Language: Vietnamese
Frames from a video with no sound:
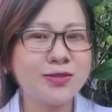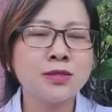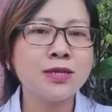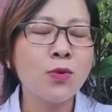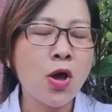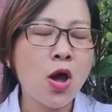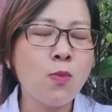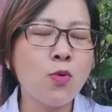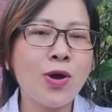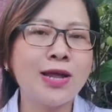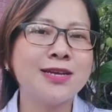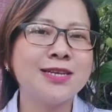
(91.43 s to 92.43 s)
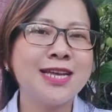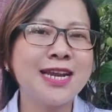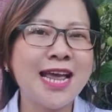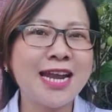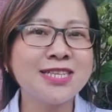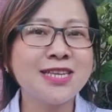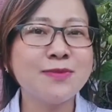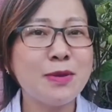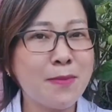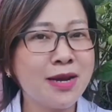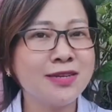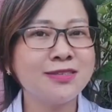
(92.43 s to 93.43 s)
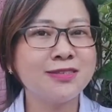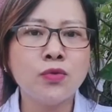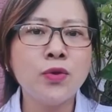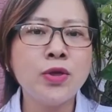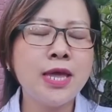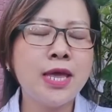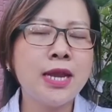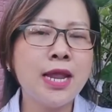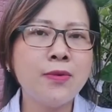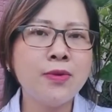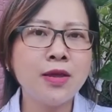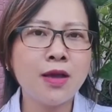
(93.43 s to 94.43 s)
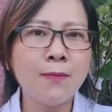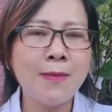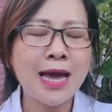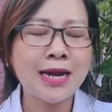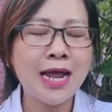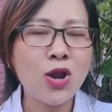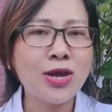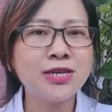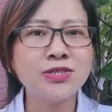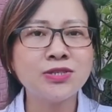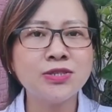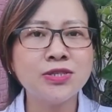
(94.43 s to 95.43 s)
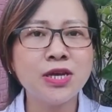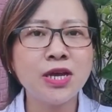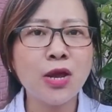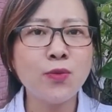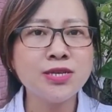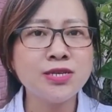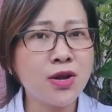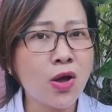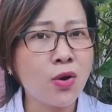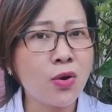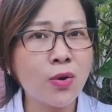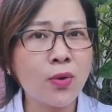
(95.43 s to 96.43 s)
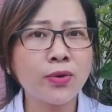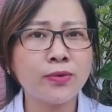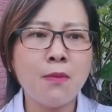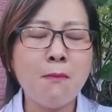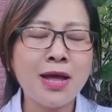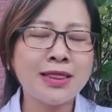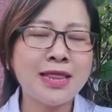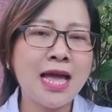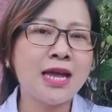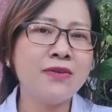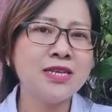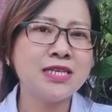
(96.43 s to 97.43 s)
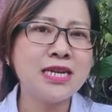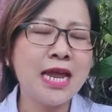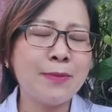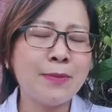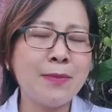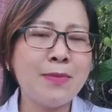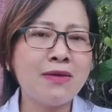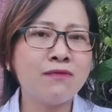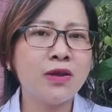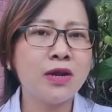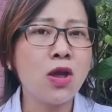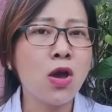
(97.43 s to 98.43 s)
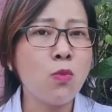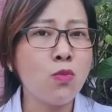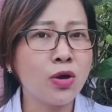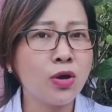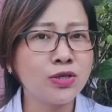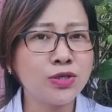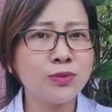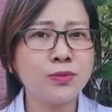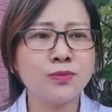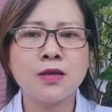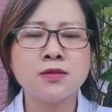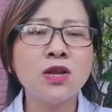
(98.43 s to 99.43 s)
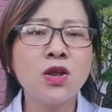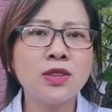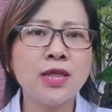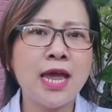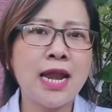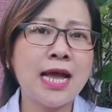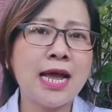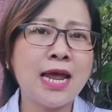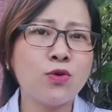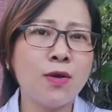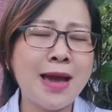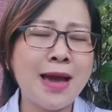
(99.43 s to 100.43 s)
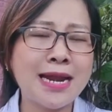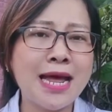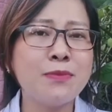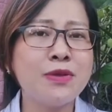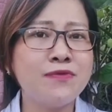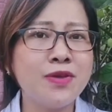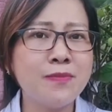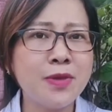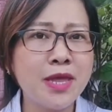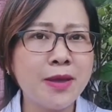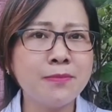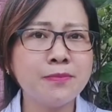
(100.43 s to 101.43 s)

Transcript: sau đó một khoảng thời gian ngắn nó sẽ bị mất Tuy nhiên nếu như các bạn đã loại trừ những cái nguyên nhân đó rồi mà tại cái vị trí này các bạn vẫn có mùi khó chịu, rất có thể là gan của các bạn đang bị viêm nhiễm,